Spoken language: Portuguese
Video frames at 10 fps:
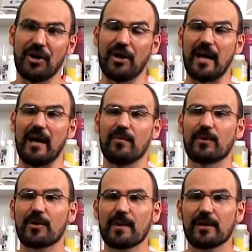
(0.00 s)
Olá,
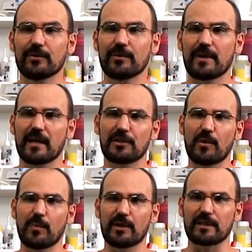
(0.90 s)
meu nome é Newton e este
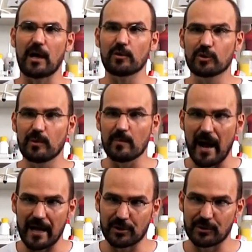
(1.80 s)
é o portal
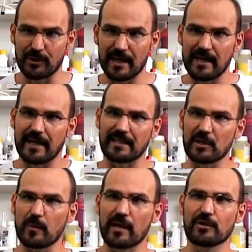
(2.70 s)
Sublimático.
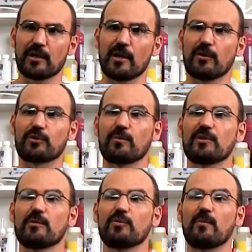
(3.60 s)
Recentemente, nós
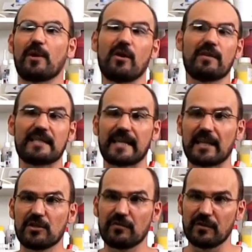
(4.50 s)
começamos uma nova
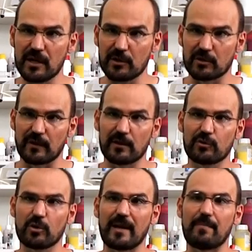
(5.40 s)
série de vídeos falando
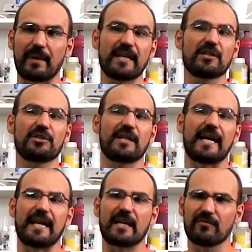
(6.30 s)
sobre a prensa de
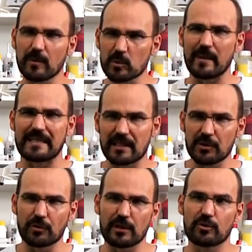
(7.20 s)
caneca. Falamos
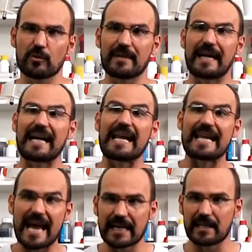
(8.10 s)
bastante coisa sobre a
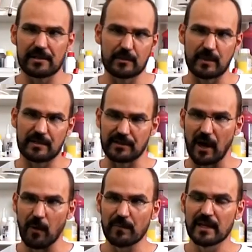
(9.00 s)
caneca em
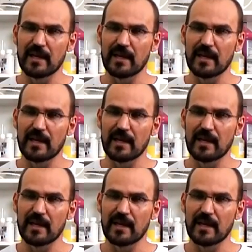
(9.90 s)
especial.